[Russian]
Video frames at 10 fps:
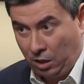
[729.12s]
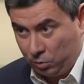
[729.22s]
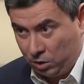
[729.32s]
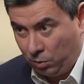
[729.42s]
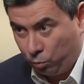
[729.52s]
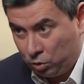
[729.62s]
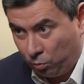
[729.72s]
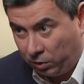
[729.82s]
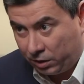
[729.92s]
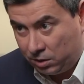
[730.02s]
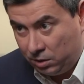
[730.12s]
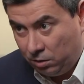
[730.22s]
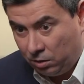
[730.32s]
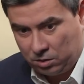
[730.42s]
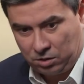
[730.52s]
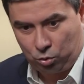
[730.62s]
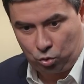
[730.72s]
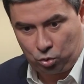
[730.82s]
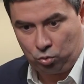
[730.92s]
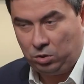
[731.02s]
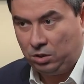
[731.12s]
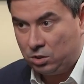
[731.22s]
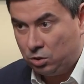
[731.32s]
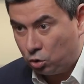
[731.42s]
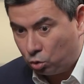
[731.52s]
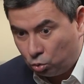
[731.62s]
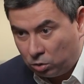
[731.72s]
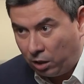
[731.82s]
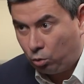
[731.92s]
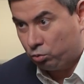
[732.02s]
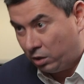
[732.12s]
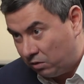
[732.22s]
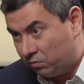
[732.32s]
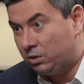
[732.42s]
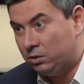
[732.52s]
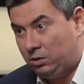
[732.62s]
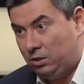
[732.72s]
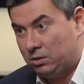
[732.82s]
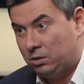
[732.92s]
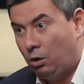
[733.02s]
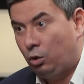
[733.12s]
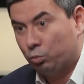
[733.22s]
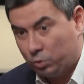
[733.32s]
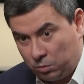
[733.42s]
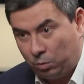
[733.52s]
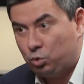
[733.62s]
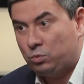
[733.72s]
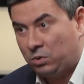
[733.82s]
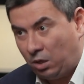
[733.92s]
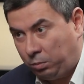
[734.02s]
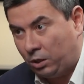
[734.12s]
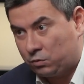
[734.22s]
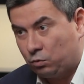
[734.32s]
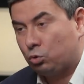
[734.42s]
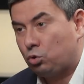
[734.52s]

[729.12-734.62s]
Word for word: да, мы тебе будем платить за то, что ты ездишь туда, куда невыгодно ездить, но мы тебе будем доплачивать